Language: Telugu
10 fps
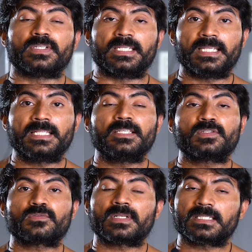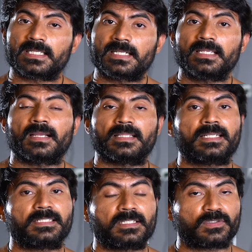సో ఏం తీసుకున్నా సరే అదే
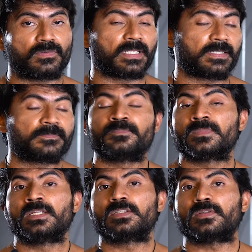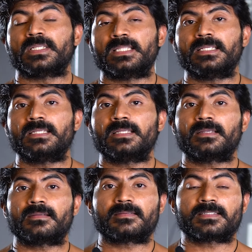రిజల్ట్స్ ఉంటాయి సో ఇది
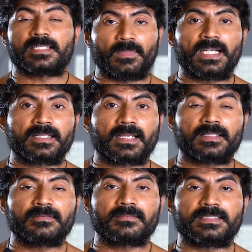స్టిమ్యులెంట్ కాదు